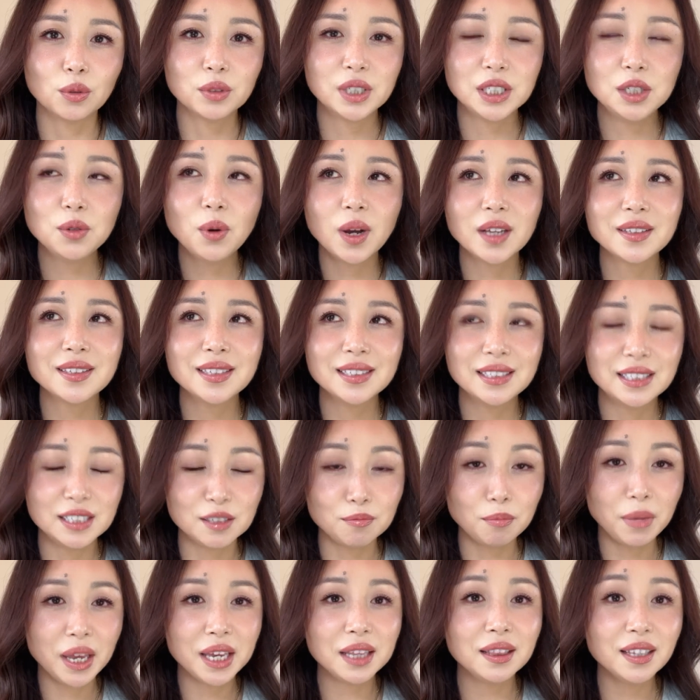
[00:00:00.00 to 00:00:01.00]
希望自己
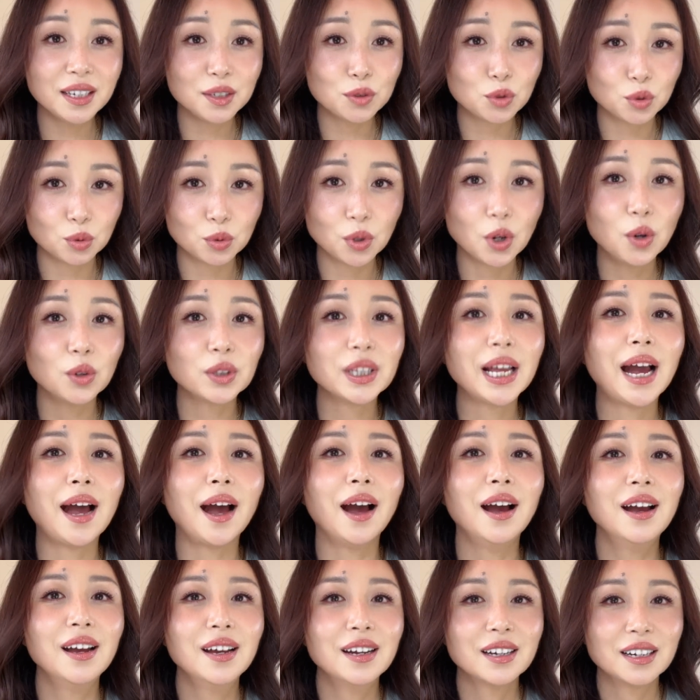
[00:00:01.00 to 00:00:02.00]
魅力足够大，